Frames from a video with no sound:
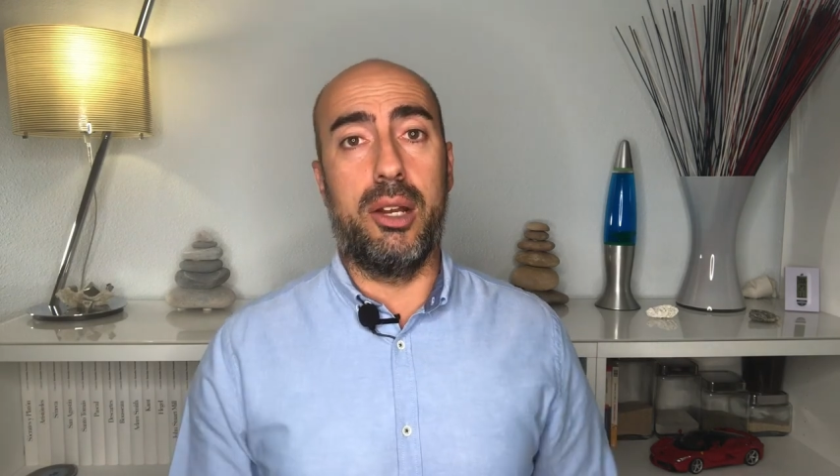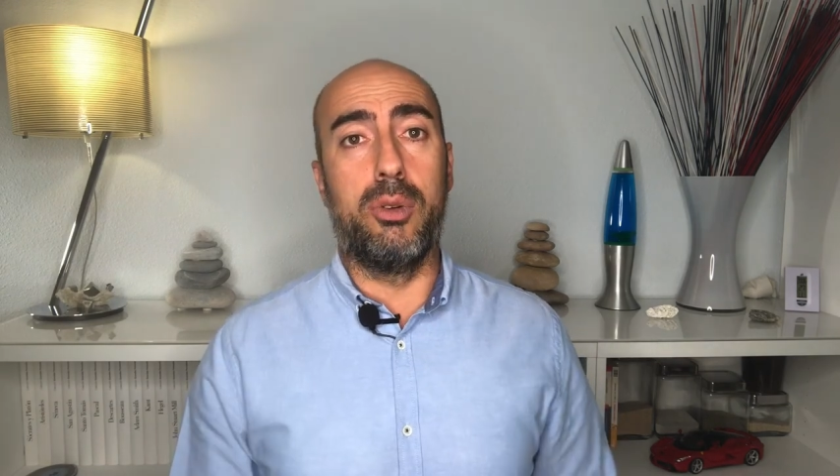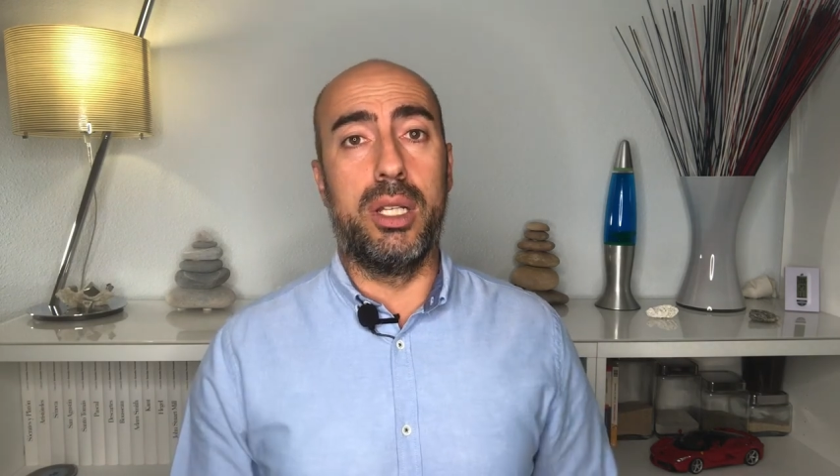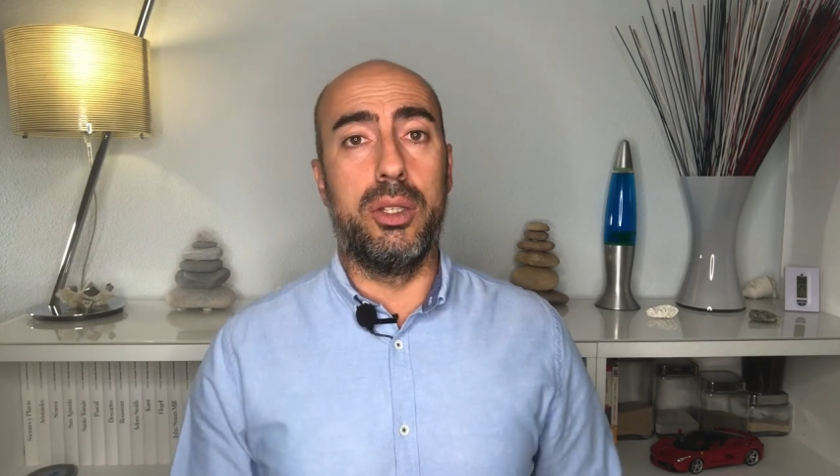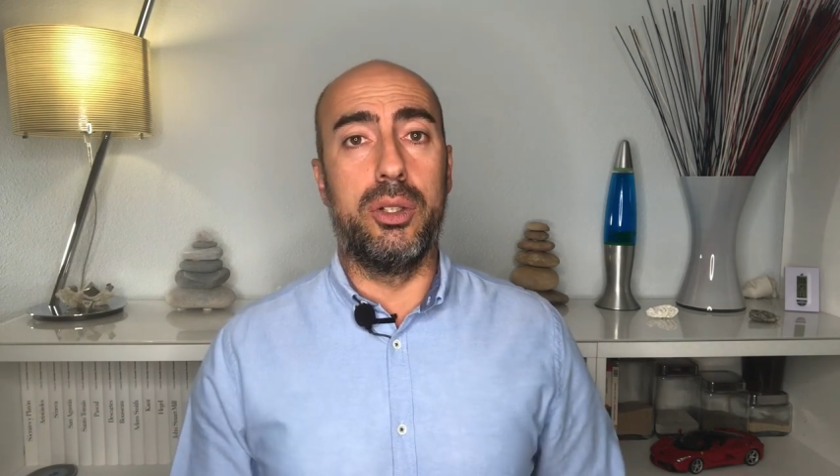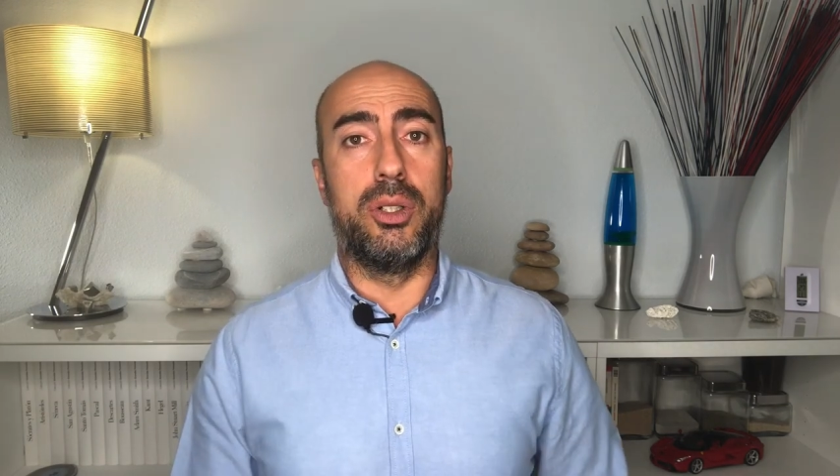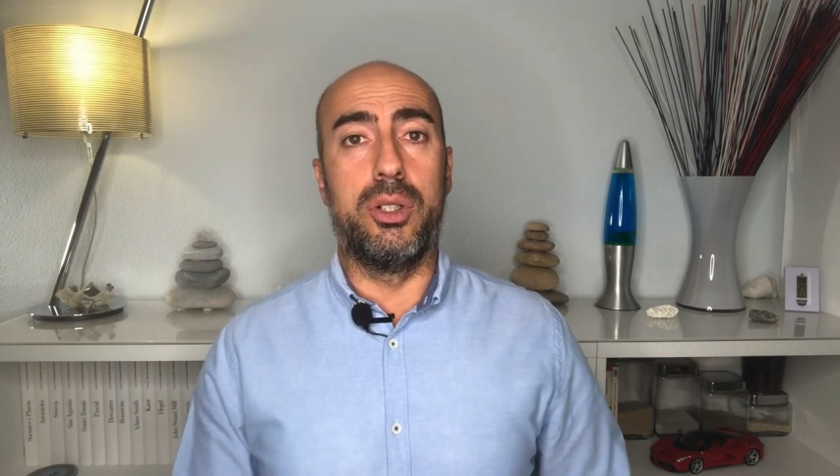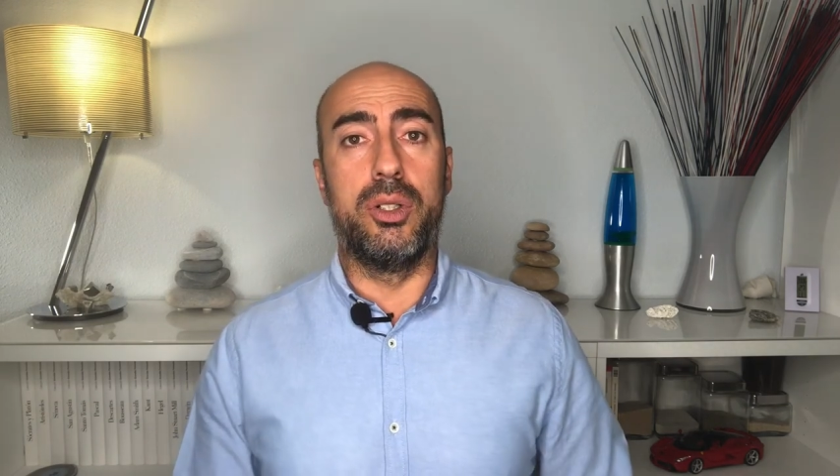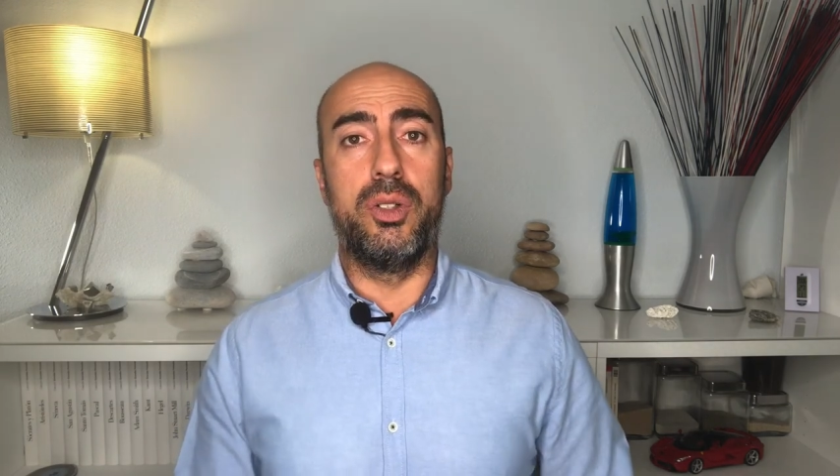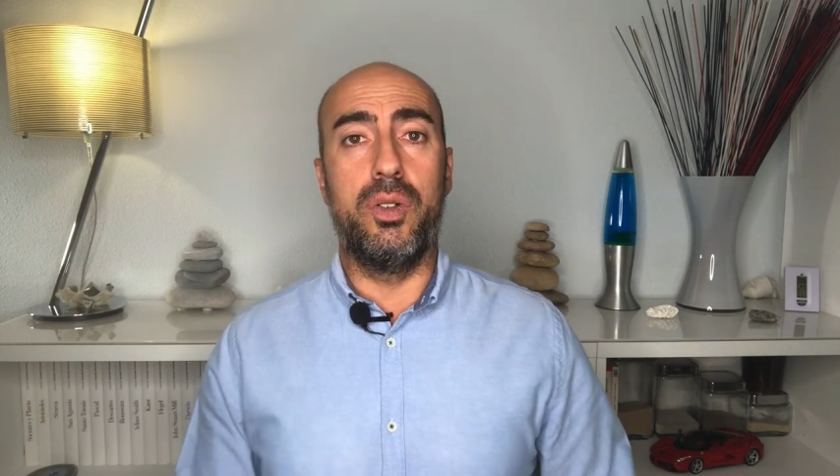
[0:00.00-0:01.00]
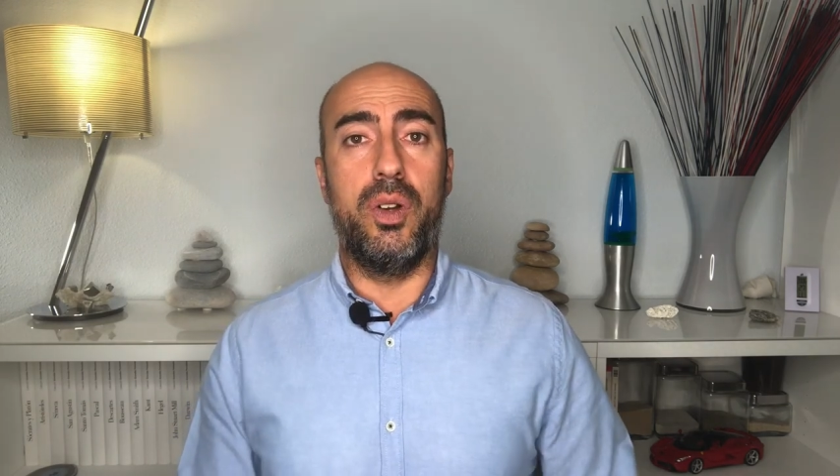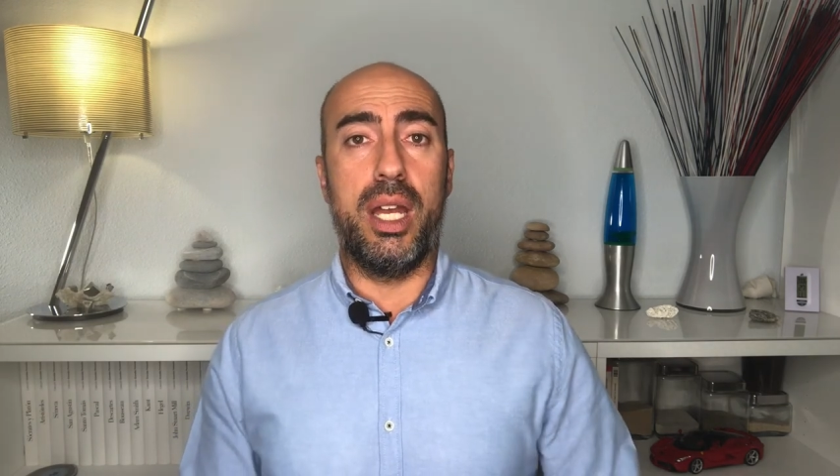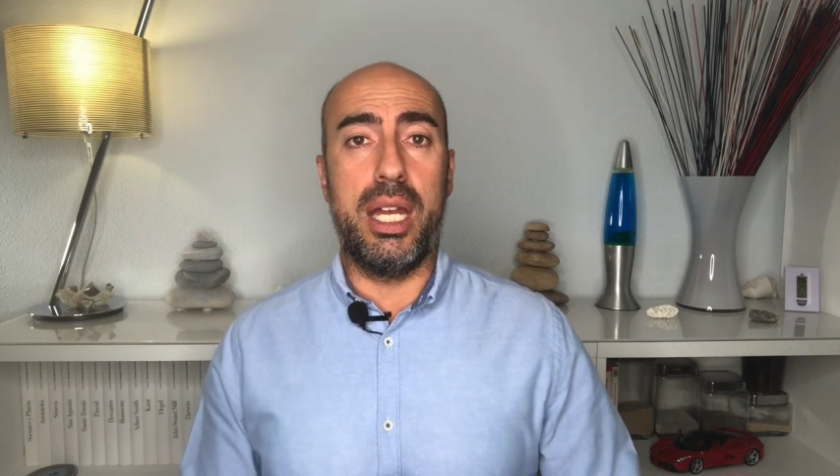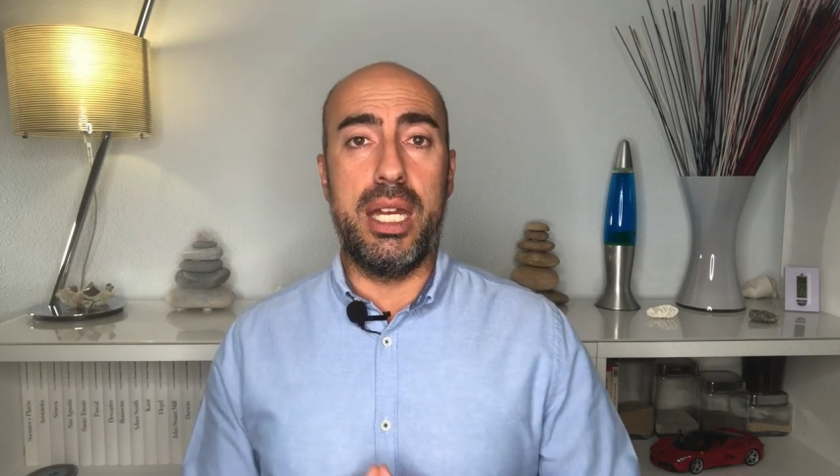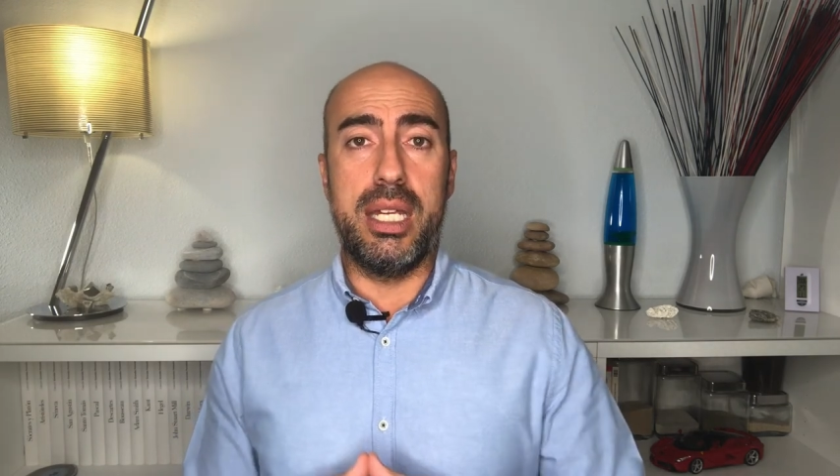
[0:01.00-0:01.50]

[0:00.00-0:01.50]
cuando eh,